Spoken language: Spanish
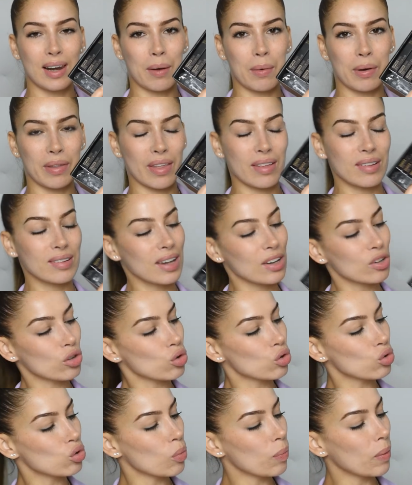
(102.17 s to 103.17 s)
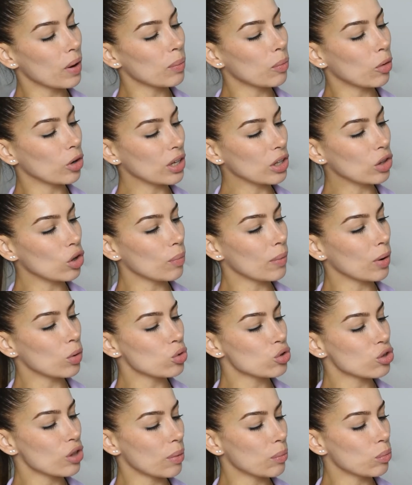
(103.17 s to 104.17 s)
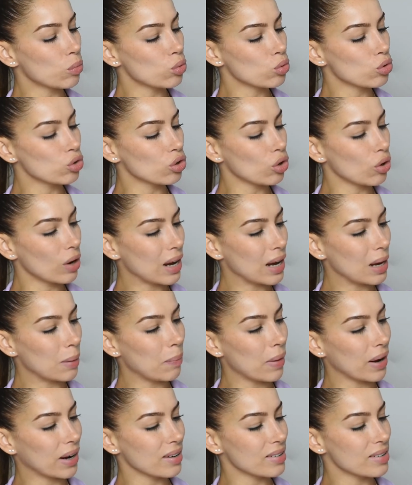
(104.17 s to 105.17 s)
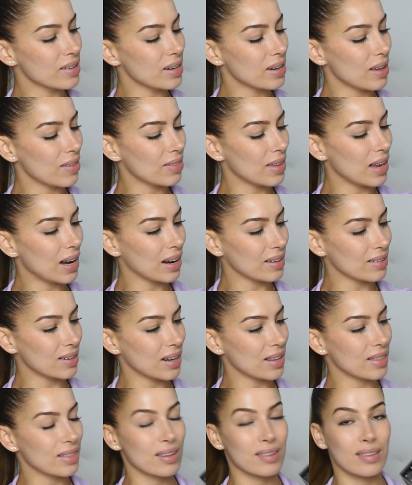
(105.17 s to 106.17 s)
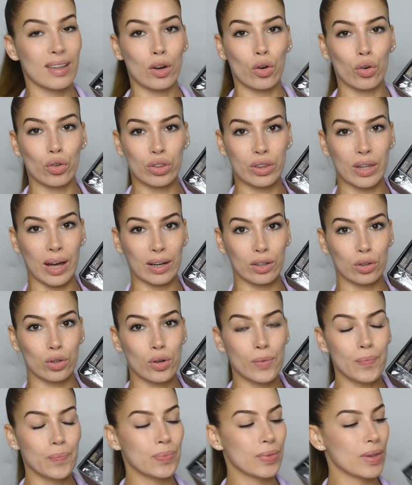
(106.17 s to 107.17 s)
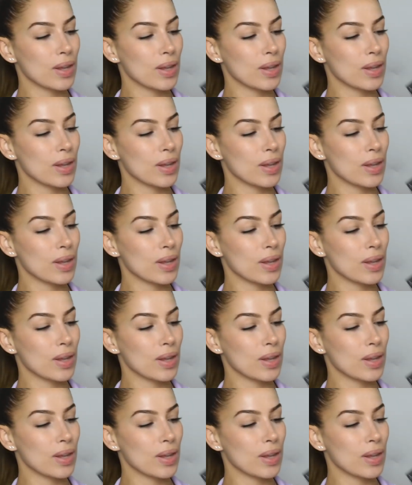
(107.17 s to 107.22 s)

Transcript: la verdad es que es súper bonito, me gusta mucho el packaging de las lentes de contacto.